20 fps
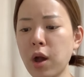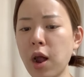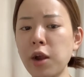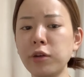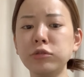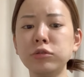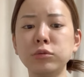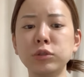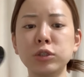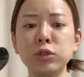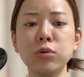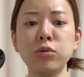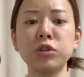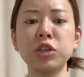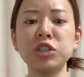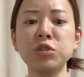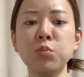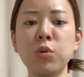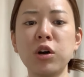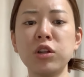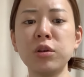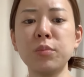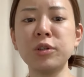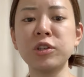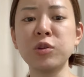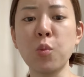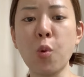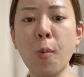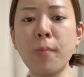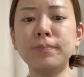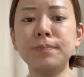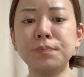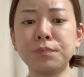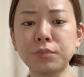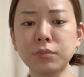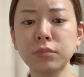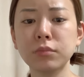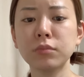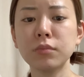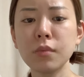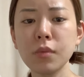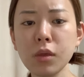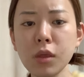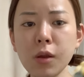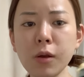あるんですよ私も花正も。